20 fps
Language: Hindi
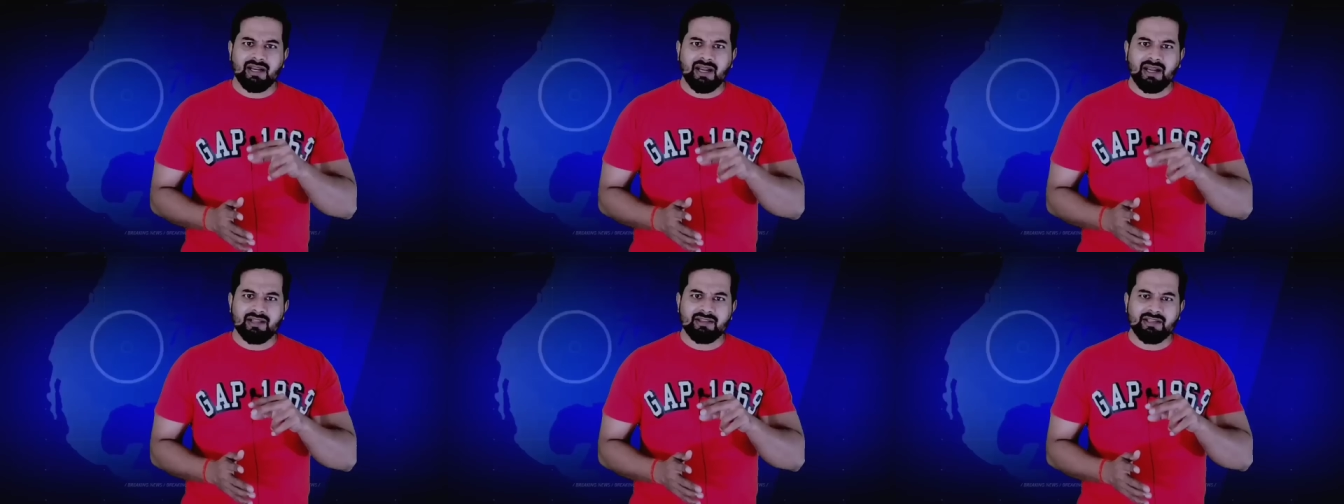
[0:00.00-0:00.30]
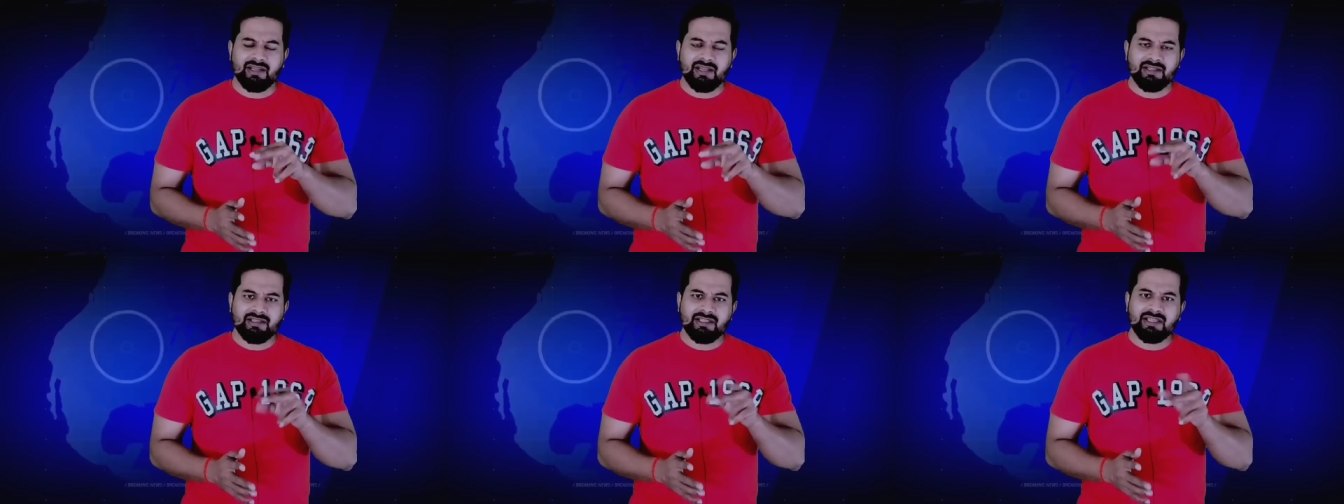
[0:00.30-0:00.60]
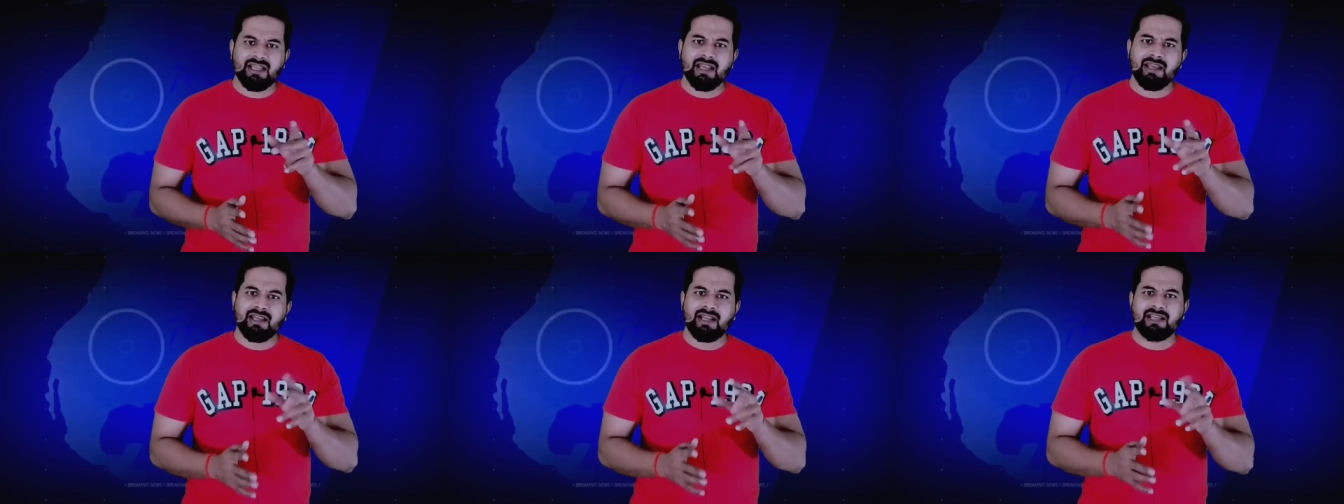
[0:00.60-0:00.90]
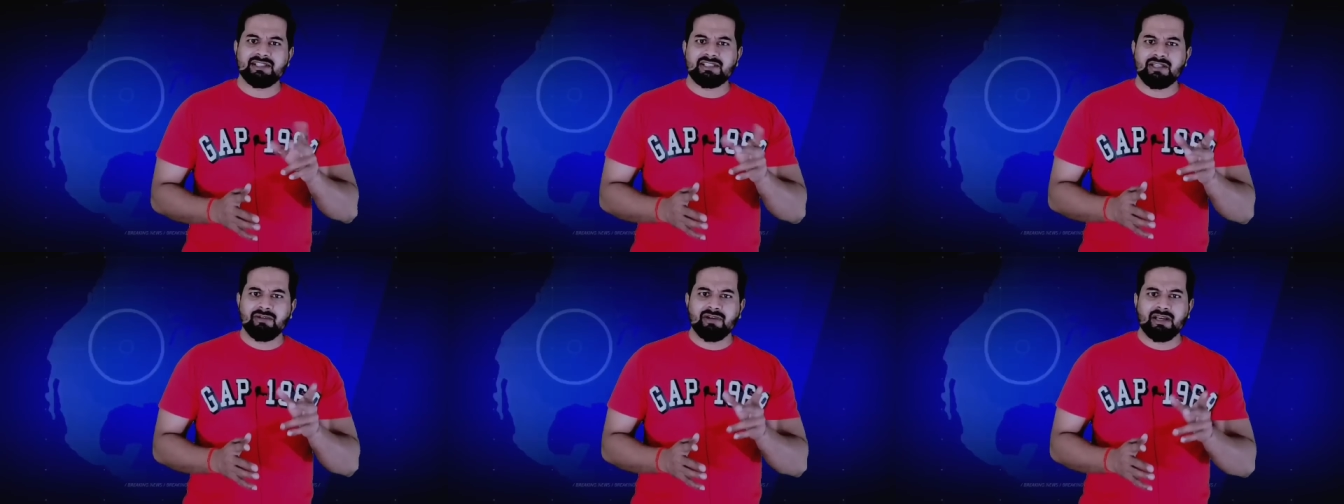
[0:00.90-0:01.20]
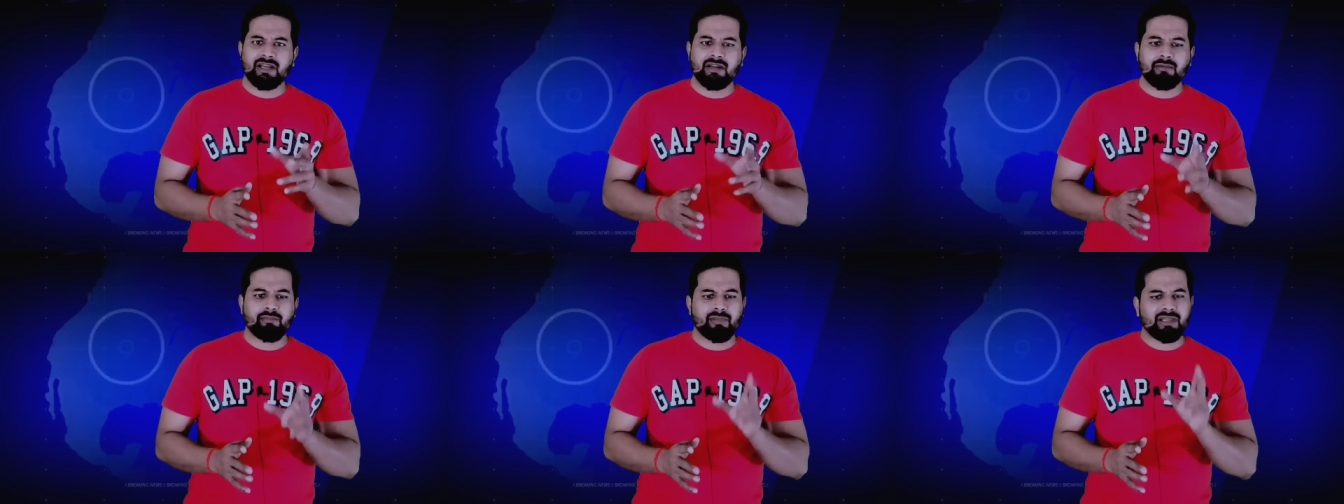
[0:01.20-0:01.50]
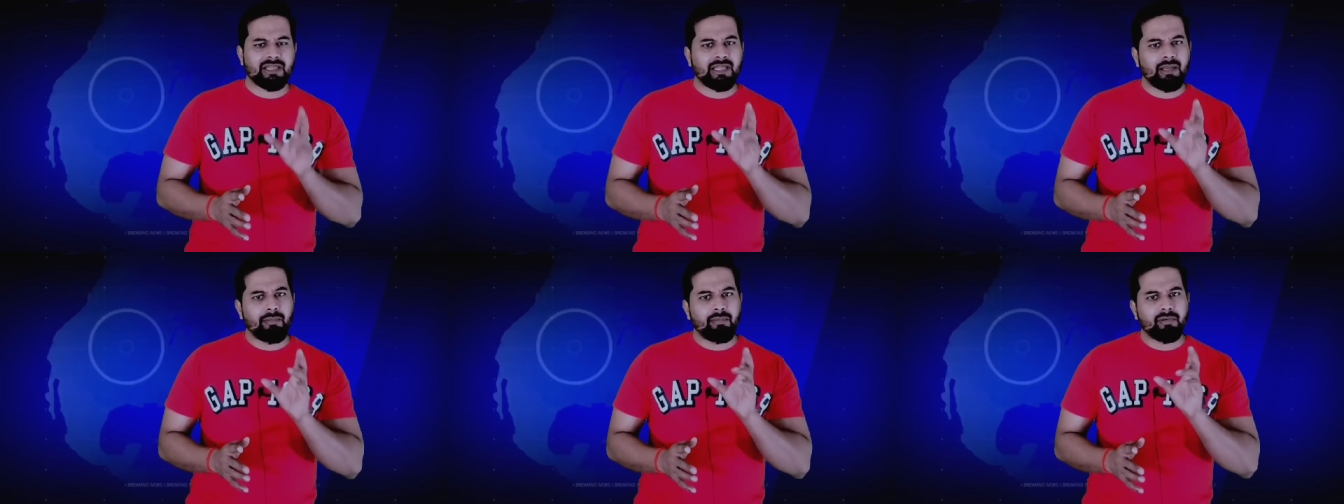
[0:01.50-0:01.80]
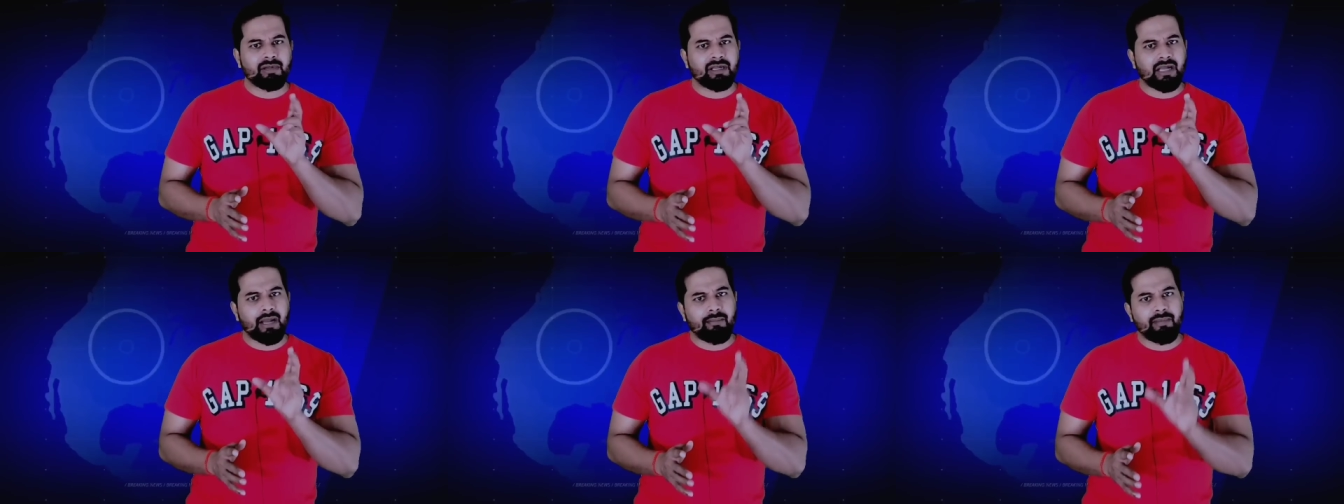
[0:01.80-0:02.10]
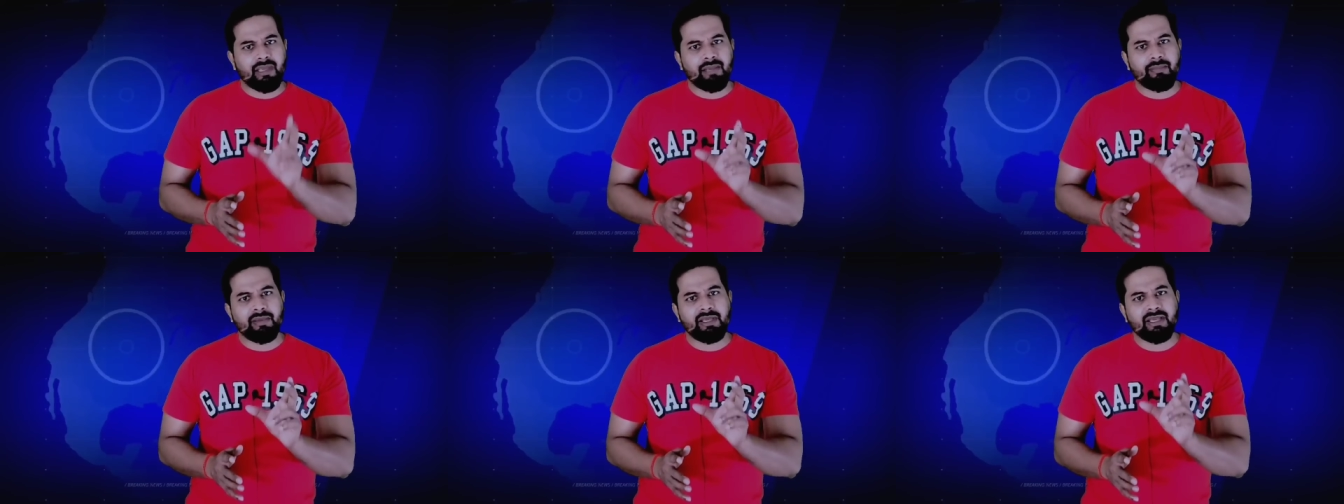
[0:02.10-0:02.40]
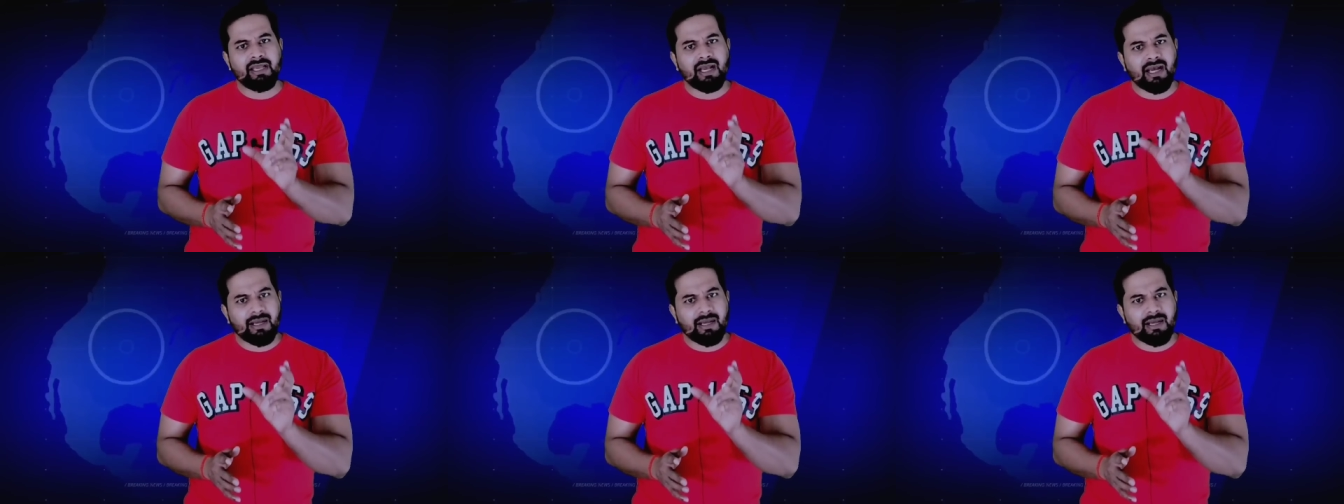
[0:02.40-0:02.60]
वगैरह खाती रहती है इलायची वगैरह मतलब कभी भी